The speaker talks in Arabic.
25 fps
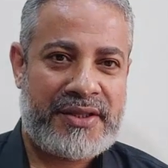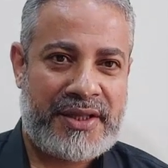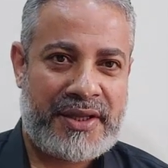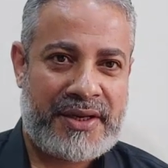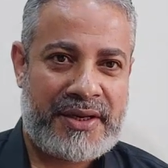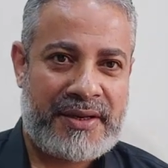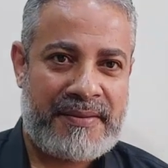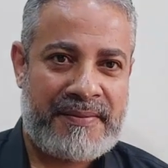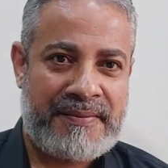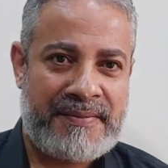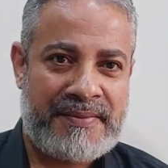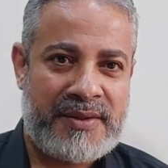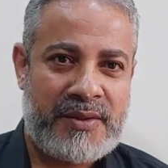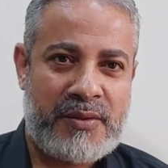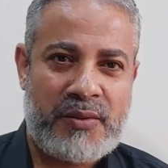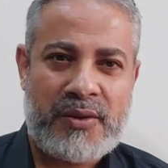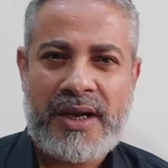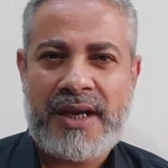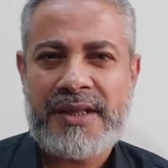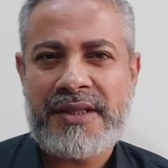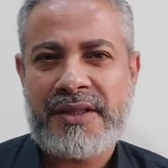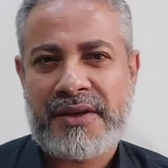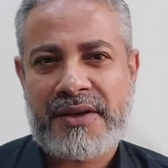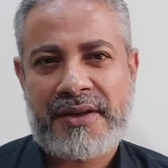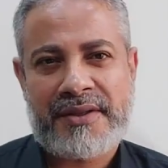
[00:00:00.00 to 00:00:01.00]
ترى
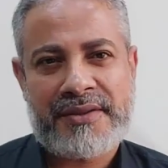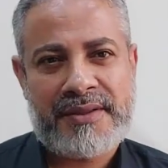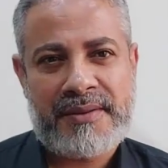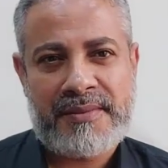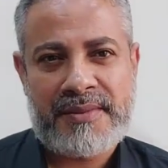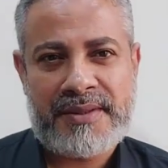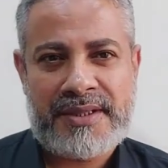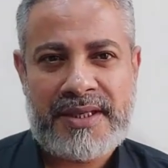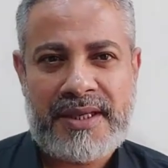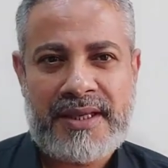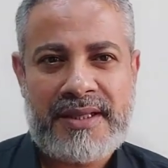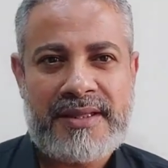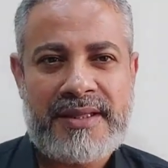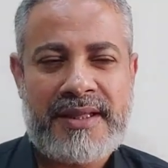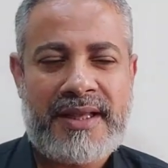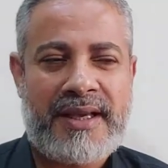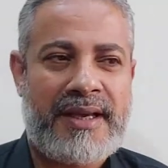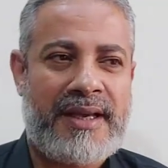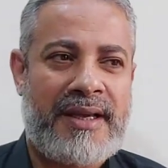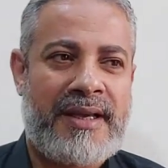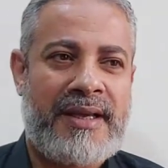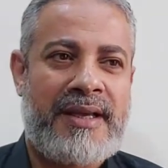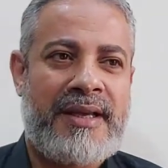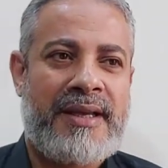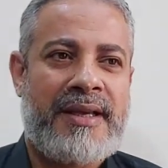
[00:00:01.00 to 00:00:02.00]
كان الرد من
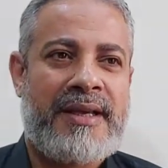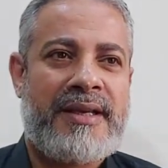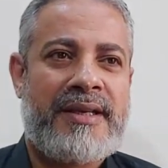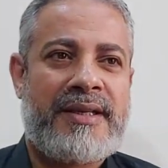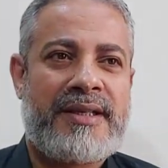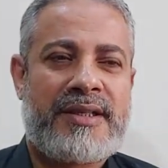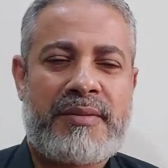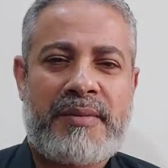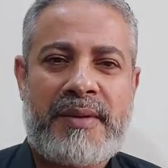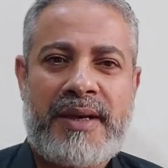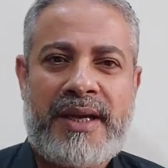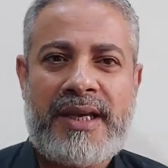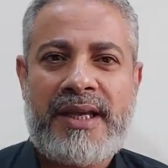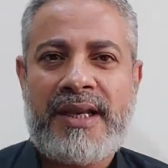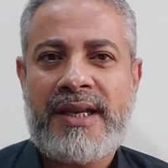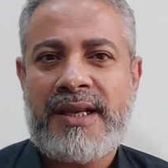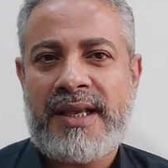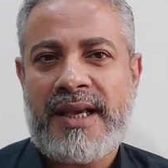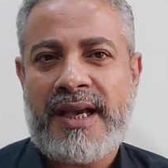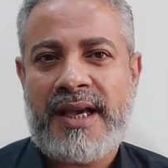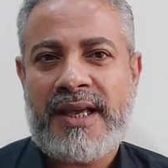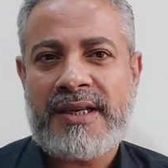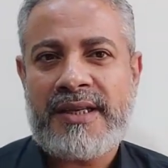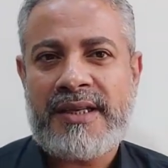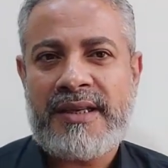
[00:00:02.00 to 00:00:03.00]
سيدنا إسماعيل
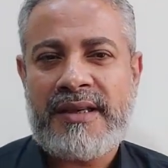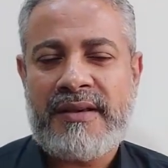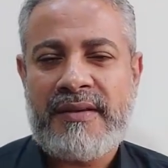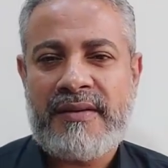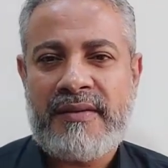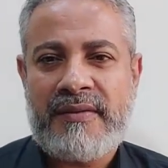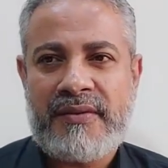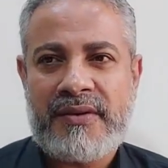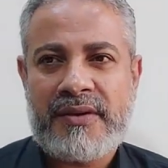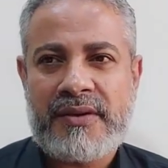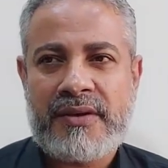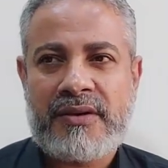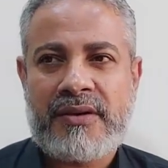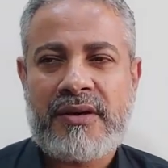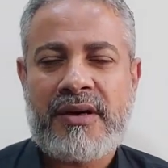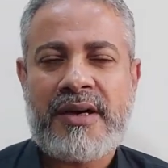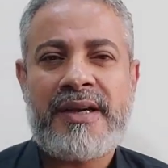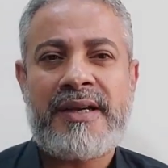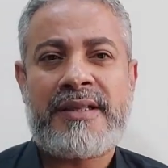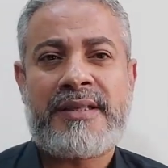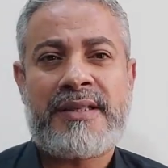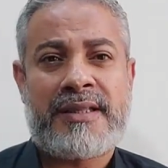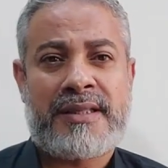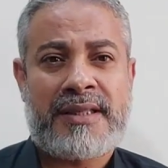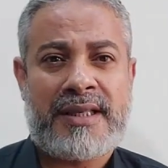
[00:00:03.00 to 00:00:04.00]
يعني في
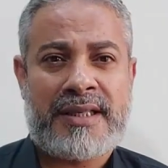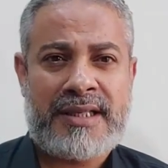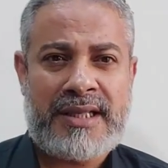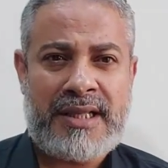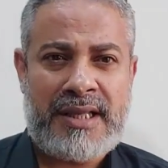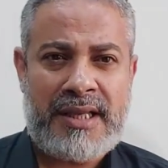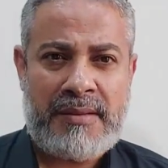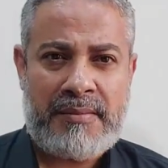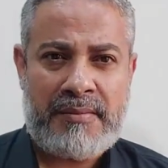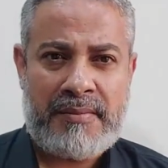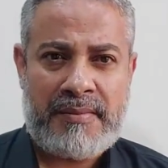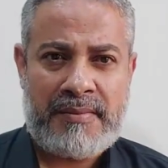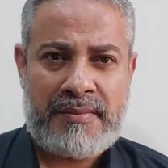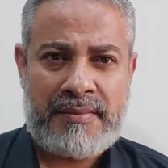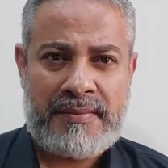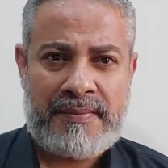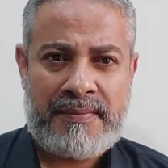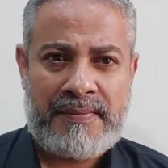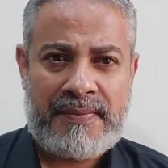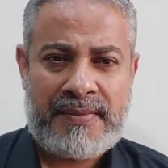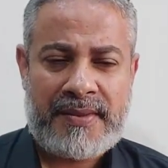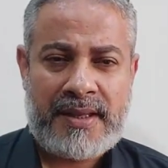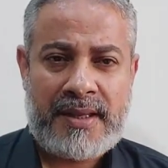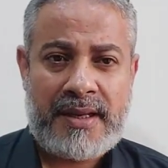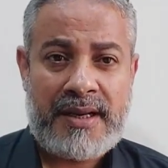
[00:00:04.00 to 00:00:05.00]
غاية التسليم
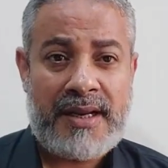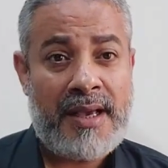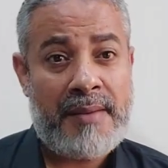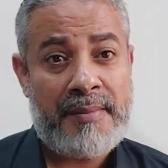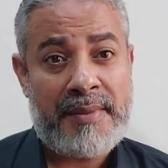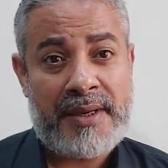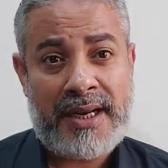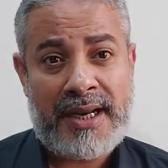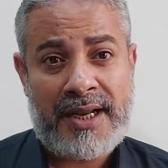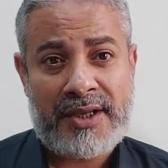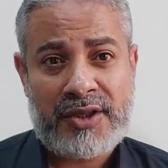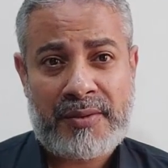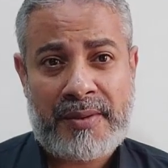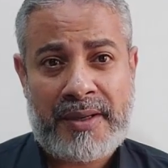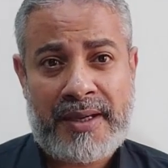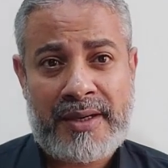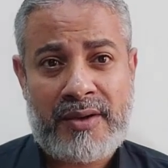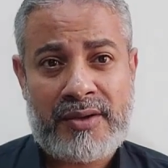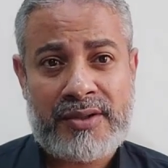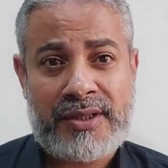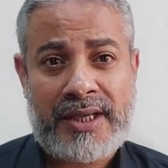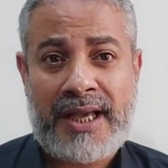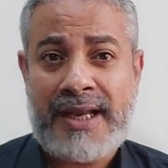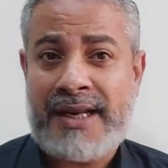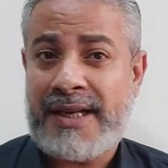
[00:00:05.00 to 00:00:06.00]
لأمر الله سبحانه
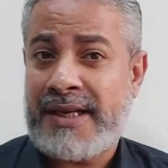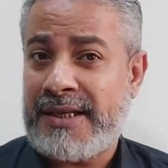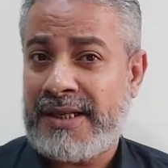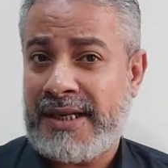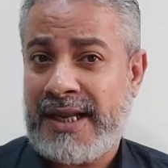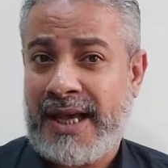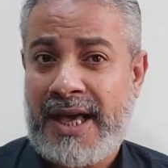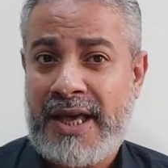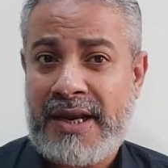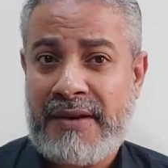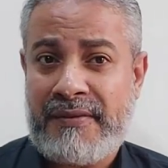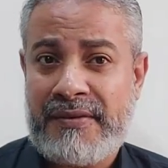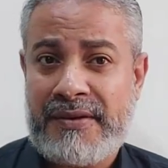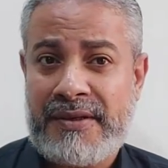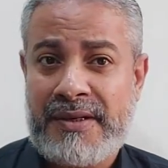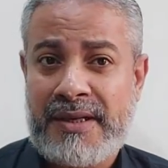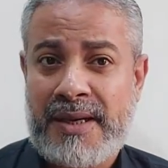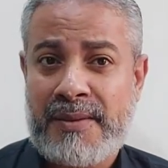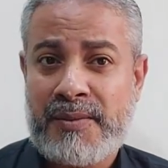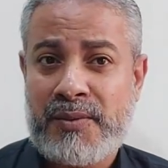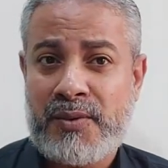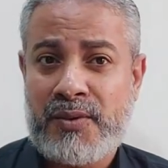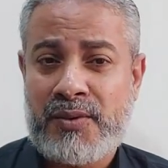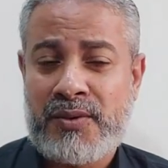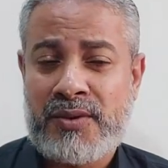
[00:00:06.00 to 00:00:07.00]
وتعالى لأن عارف إن
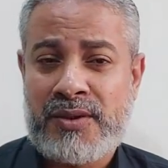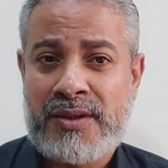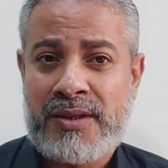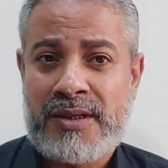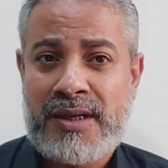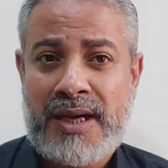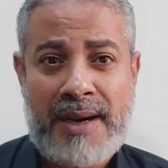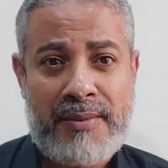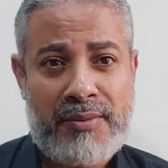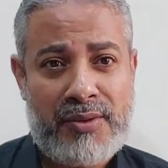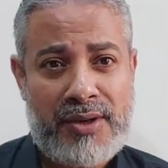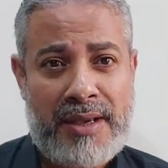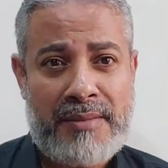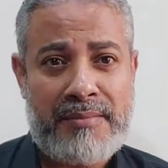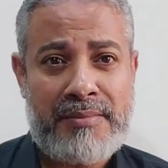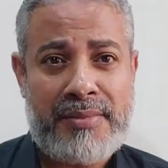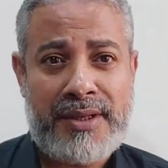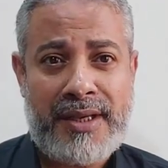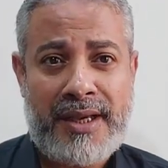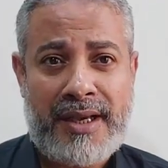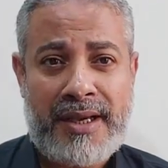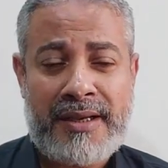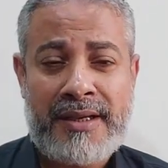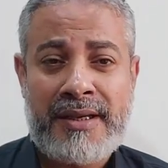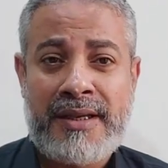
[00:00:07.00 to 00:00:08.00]
أبوه أبو
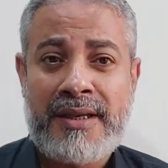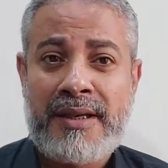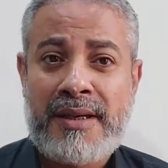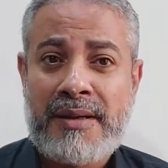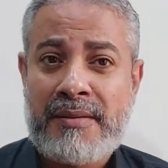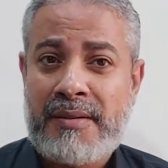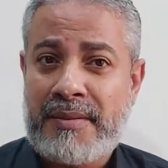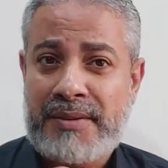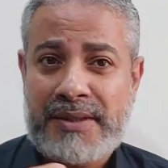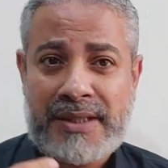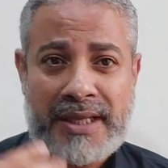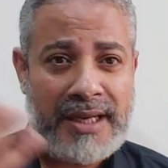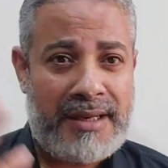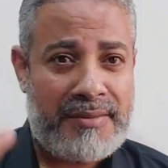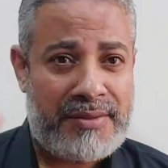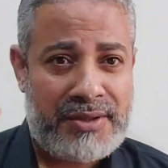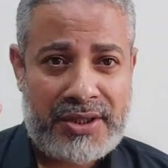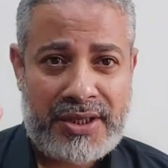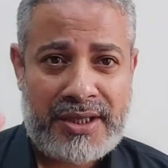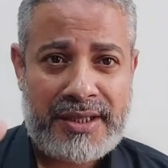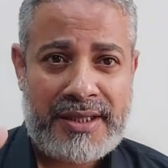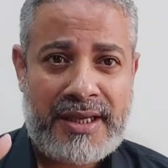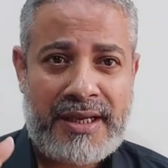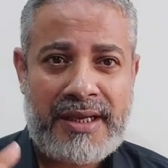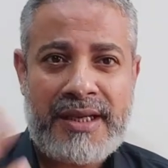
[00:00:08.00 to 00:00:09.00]
الأنبياء ما بيتكلمش
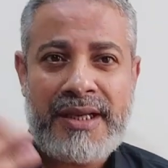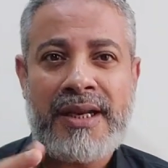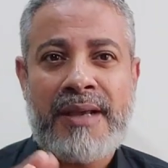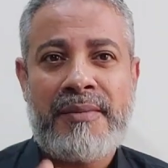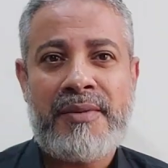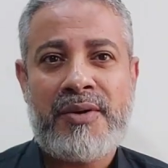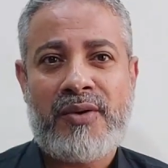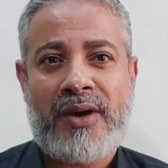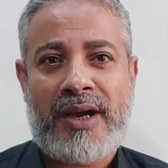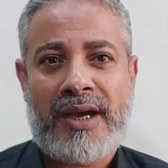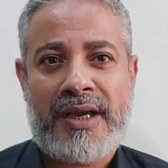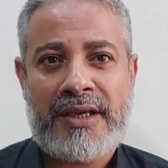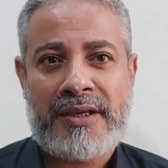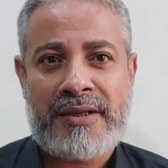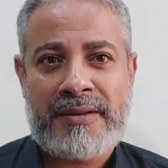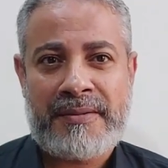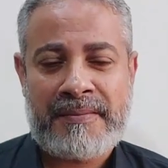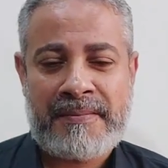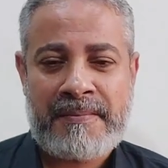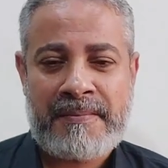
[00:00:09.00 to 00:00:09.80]
كده إلا من وحي